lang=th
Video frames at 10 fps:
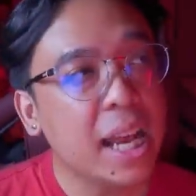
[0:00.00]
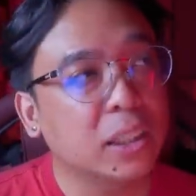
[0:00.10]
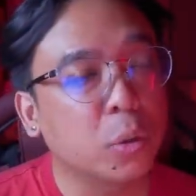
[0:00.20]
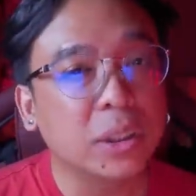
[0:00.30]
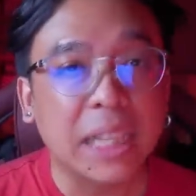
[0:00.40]
ที่น่า
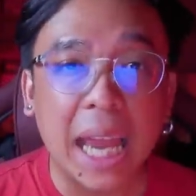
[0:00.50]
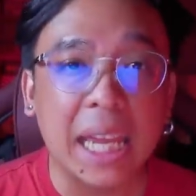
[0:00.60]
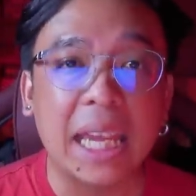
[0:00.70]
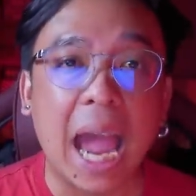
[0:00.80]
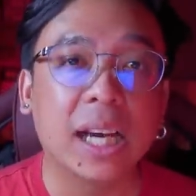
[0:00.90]
สนใจ
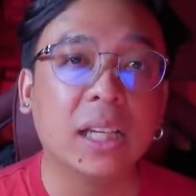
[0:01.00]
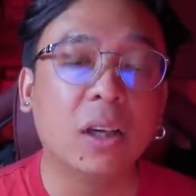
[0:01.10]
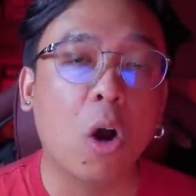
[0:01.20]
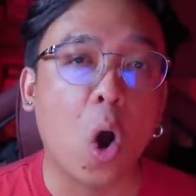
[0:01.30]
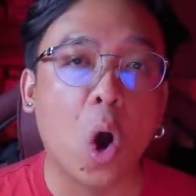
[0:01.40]
อีกอย่างหนึ่ง
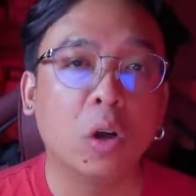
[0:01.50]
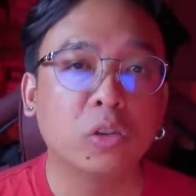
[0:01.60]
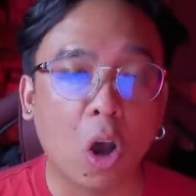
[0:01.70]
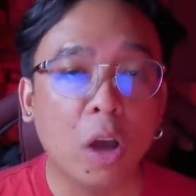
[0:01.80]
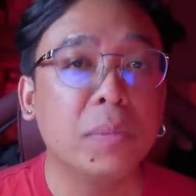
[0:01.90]
ของ
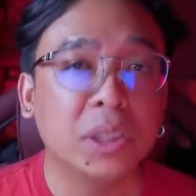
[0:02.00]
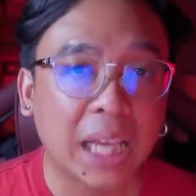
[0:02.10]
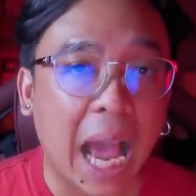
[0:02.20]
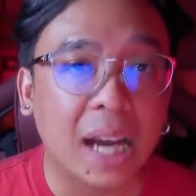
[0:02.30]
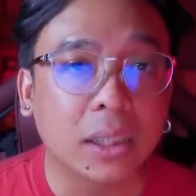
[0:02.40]
t o d g
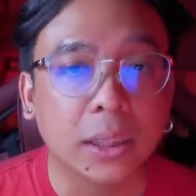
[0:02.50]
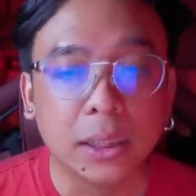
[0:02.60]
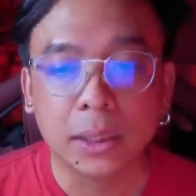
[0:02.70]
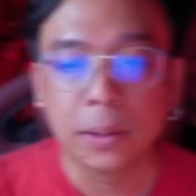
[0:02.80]
musica ก็คือ